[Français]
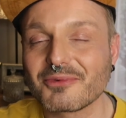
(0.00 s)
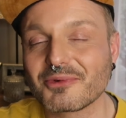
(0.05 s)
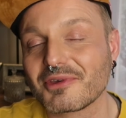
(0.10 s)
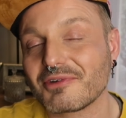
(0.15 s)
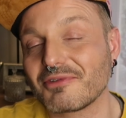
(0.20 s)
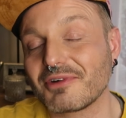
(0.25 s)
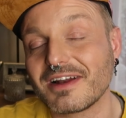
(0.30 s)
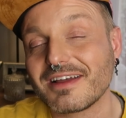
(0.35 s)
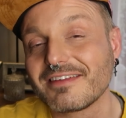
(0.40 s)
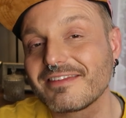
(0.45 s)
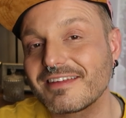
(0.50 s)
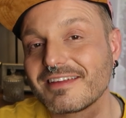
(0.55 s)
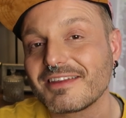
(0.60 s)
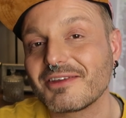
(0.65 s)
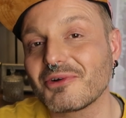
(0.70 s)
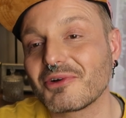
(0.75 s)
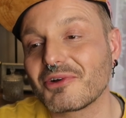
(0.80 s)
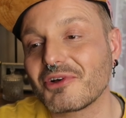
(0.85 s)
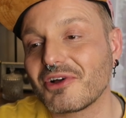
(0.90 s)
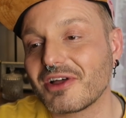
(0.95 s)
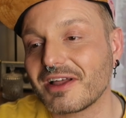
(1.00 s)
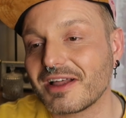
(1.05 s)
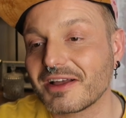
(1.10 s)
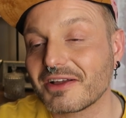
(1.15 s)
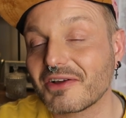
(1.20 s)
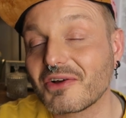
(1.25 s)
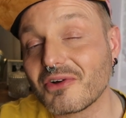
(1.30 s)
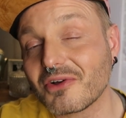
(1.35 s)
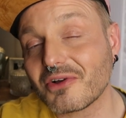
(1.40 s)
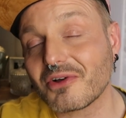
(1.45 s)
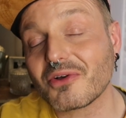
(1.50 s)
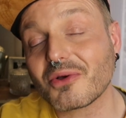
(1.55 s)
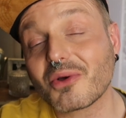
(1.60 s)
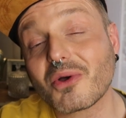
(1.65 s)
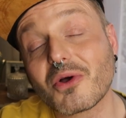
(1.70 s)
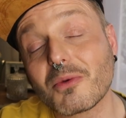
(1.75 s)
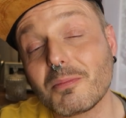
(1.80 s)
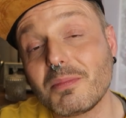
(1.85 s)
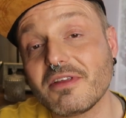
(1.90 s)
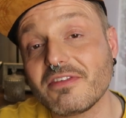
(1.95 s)
Donc euh, voilà, c'était encore un grand, grand,
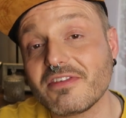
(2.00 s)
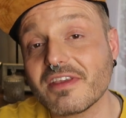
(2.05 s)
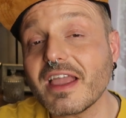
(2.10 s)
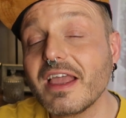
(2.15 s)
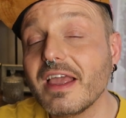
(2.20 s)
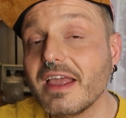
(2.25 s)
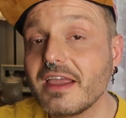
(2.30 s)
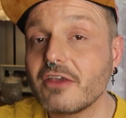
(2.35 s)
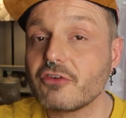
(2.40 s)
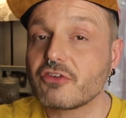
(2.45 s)
grand plaisir.